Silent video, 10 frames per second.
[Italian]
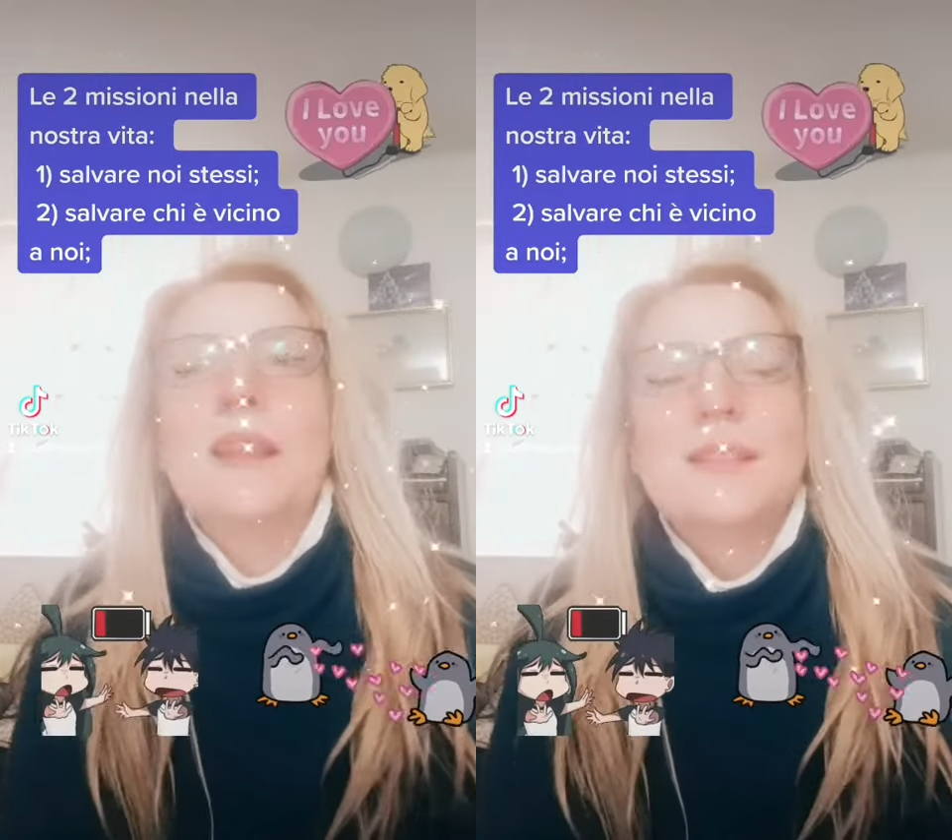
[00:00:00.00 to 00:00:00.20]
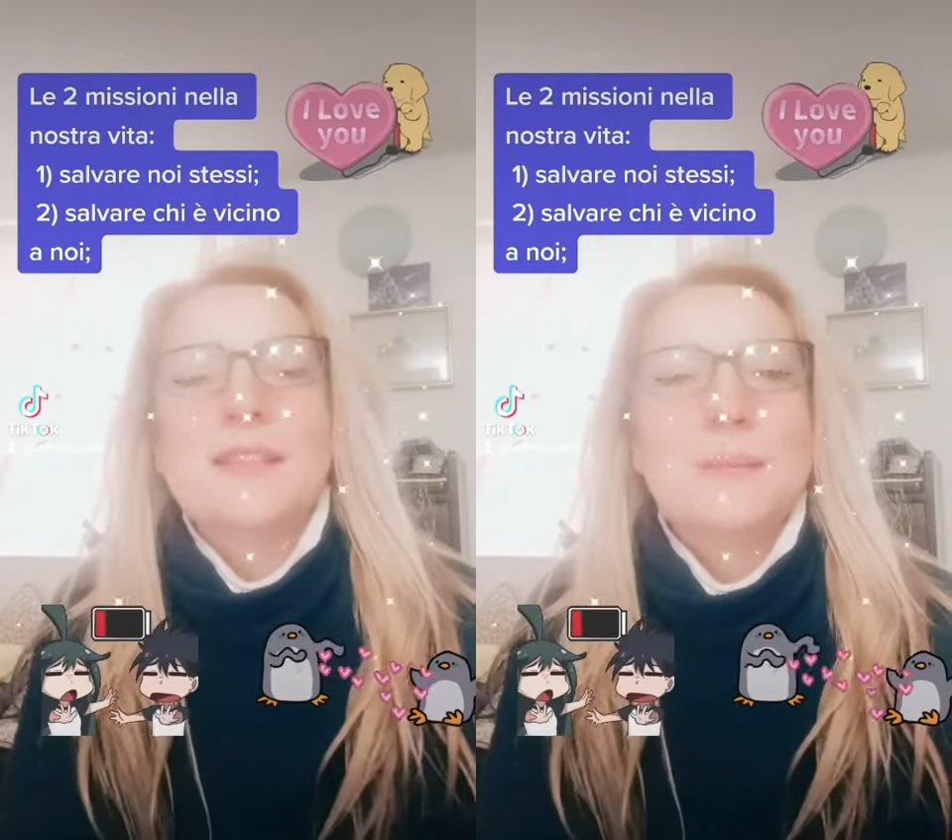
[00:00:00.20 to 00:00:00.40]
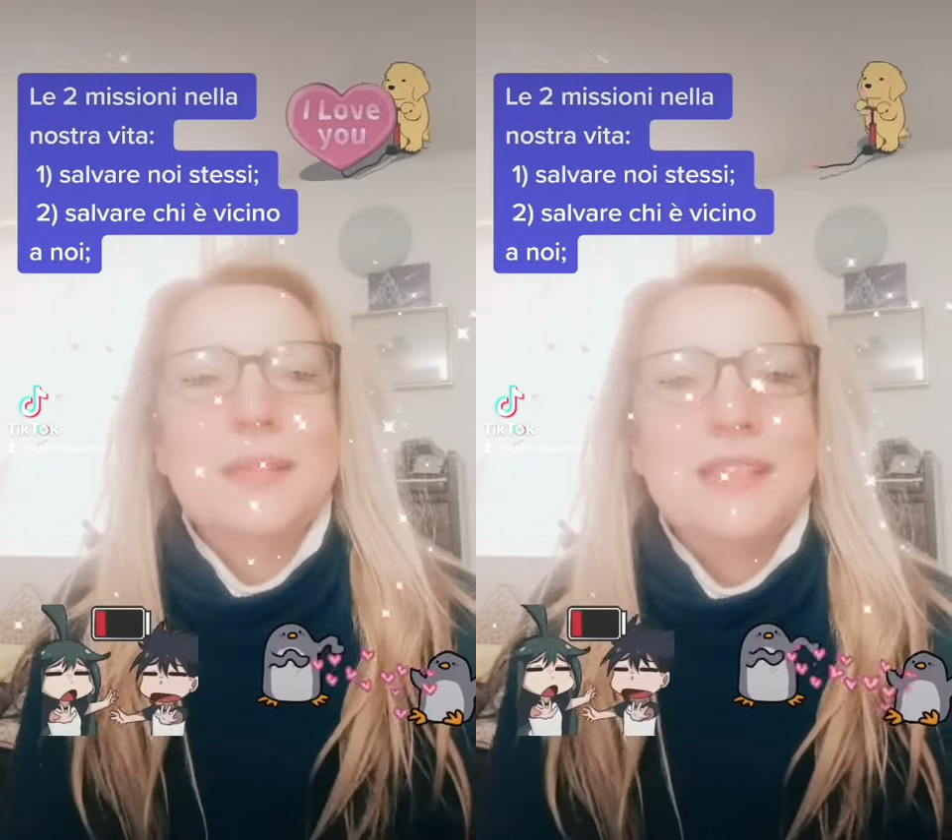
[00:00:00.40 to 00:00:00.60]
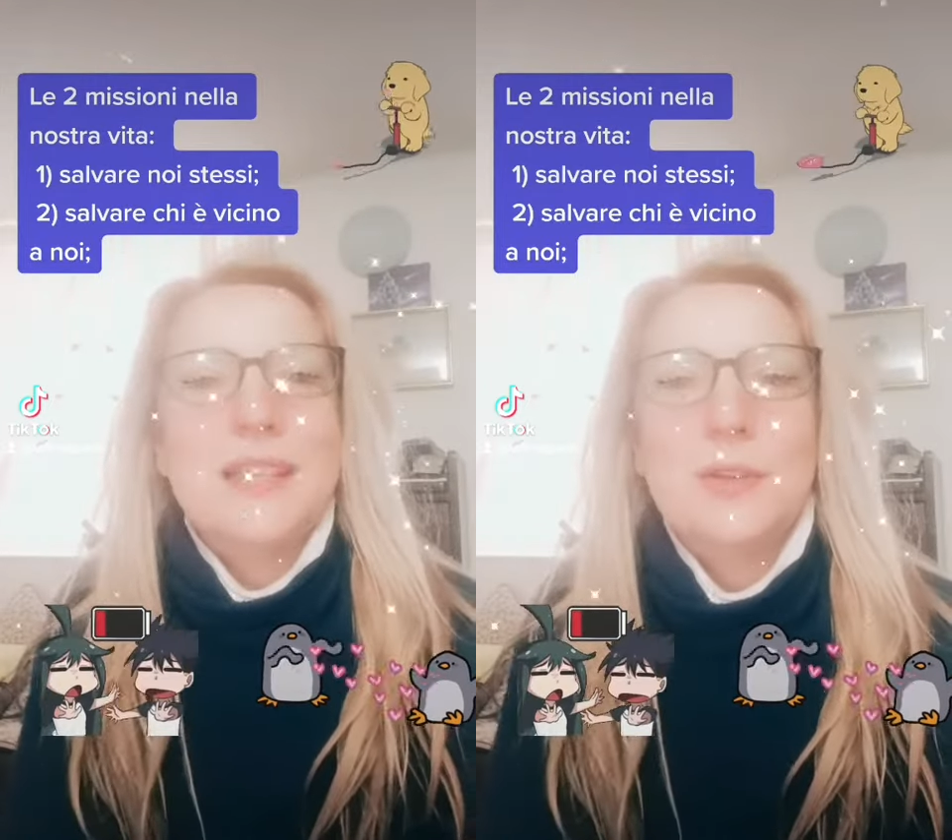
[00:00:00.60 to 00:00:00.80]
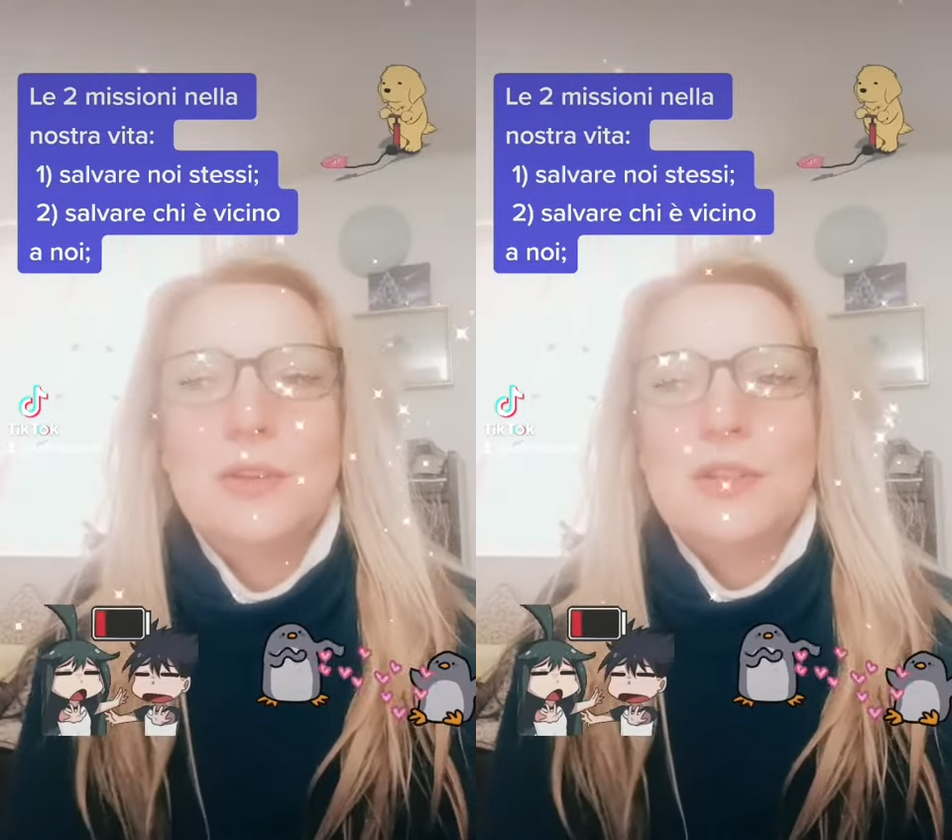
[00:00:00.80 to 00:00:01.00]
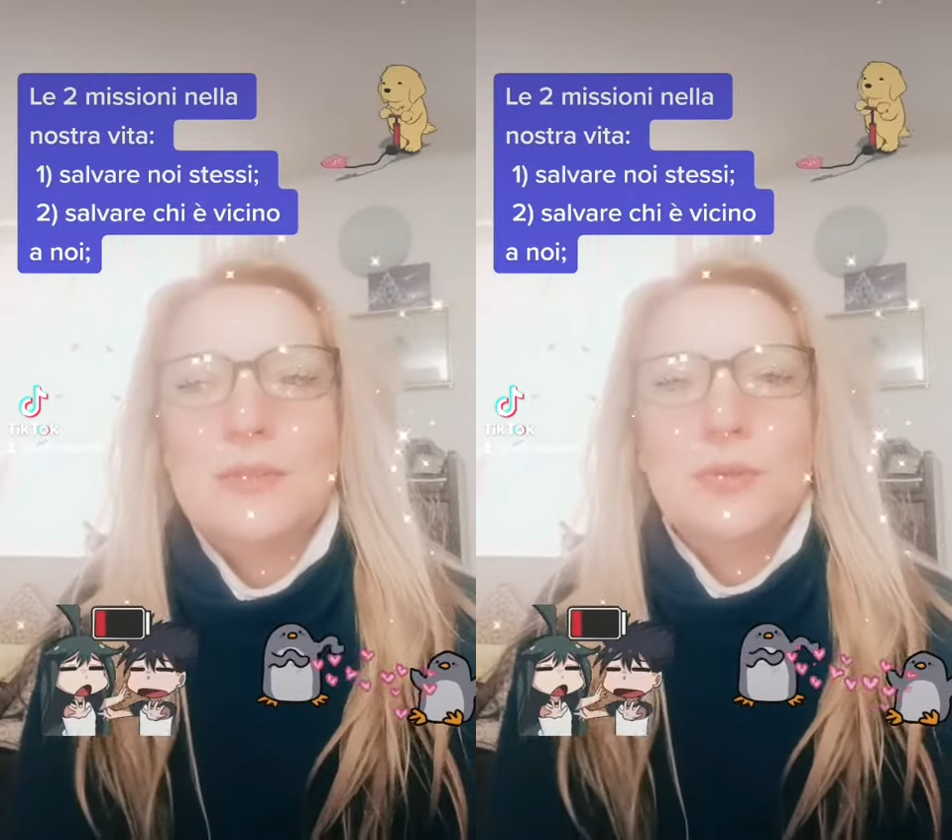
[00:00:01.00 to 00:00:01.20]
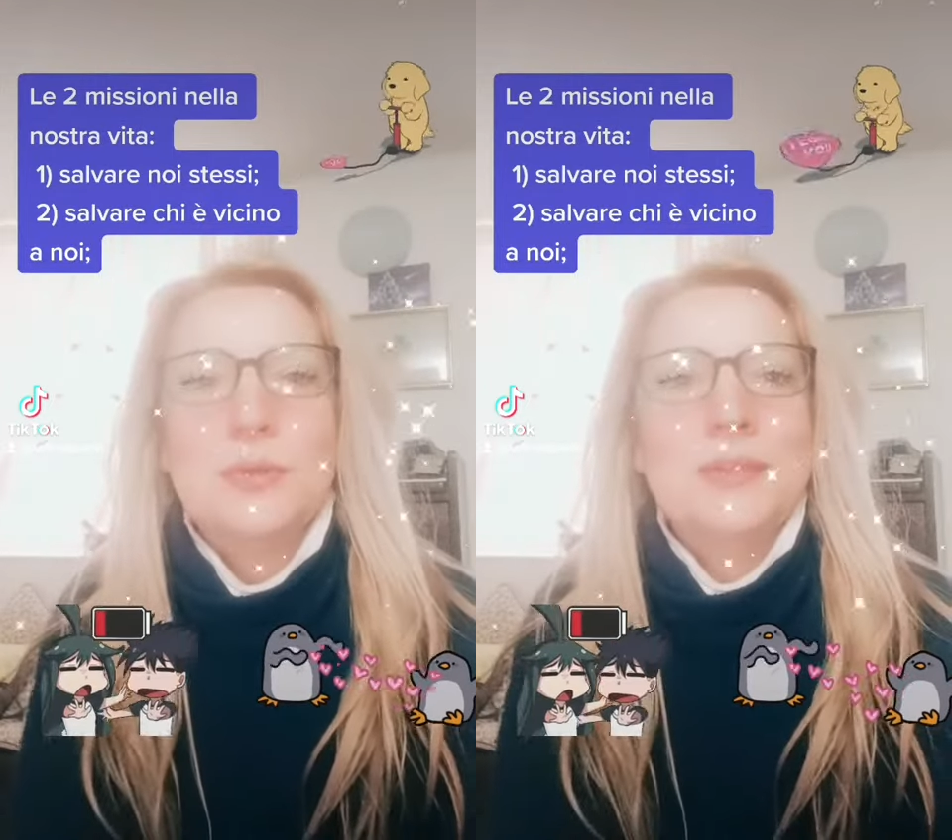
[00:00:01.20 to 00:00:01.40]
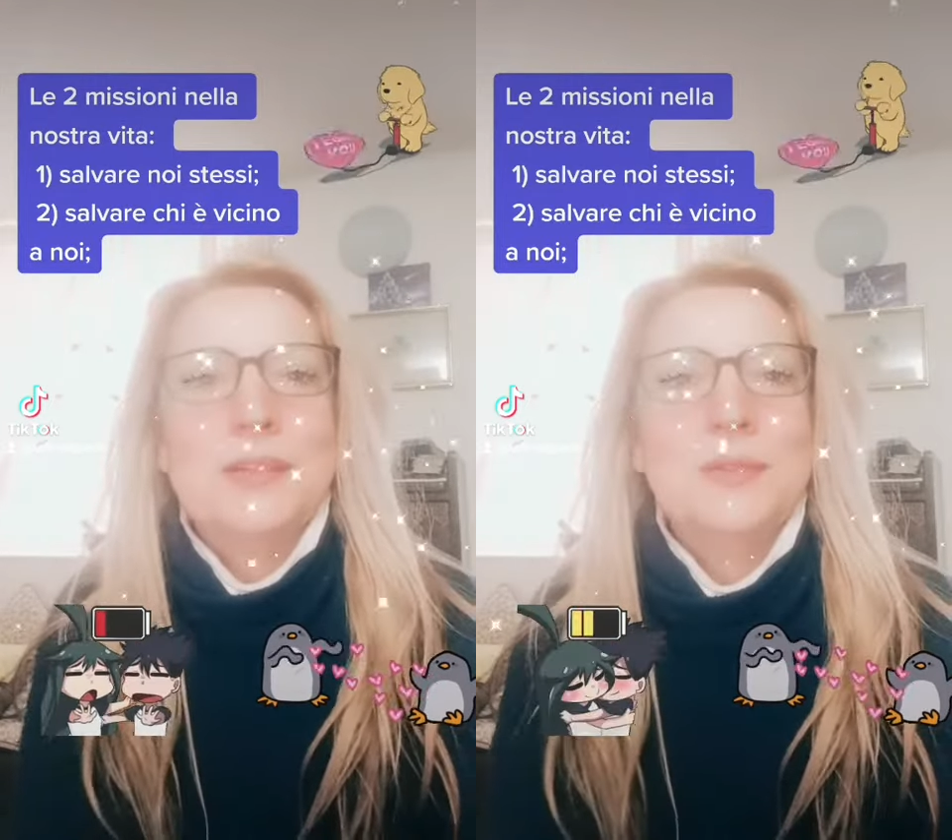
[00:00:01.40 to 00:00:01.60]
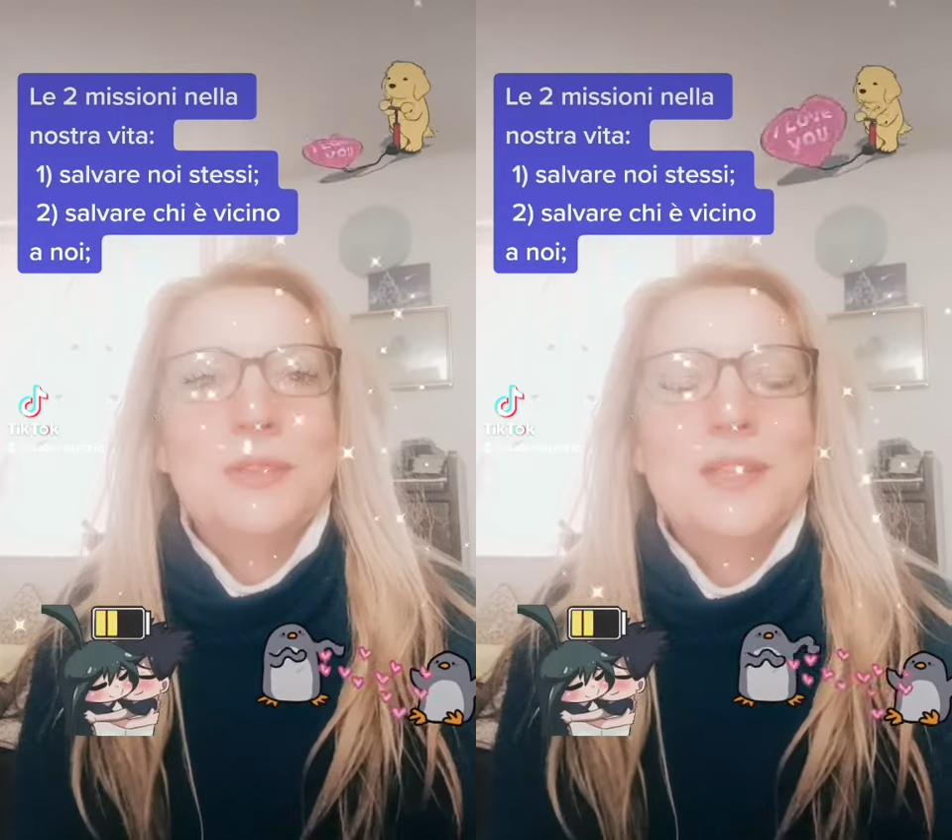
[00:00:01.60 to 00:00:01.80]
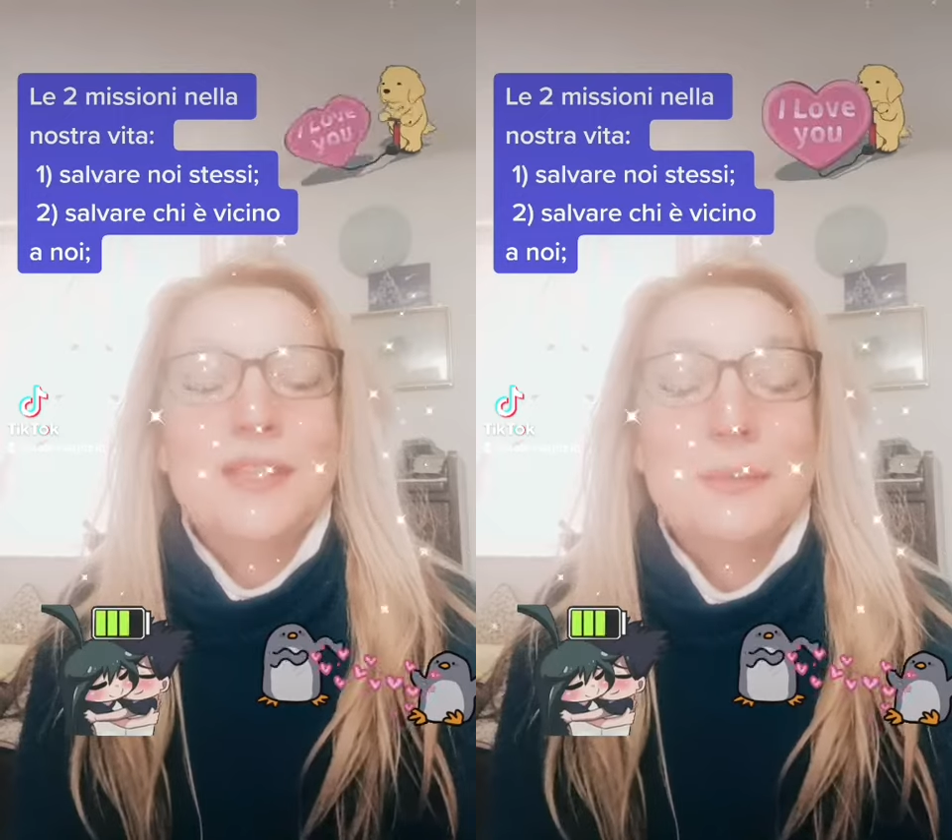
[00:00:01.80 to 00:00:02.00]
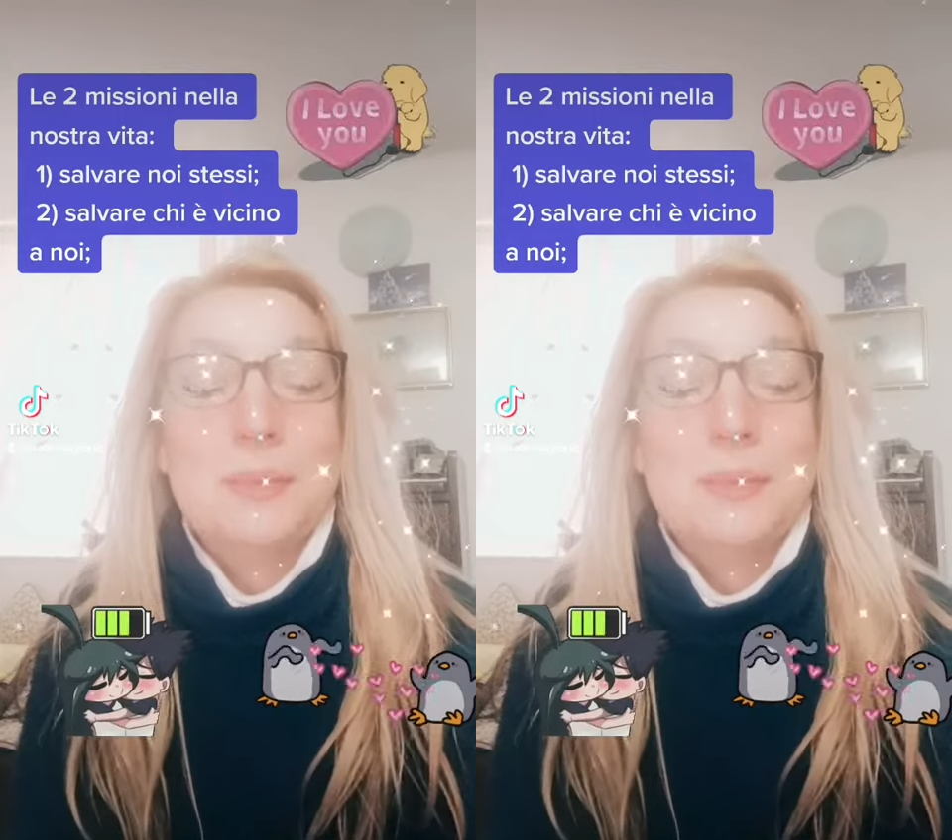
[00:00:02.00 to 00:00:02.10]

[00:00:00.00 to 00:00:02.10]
Stamattina ho ricevuto una notizia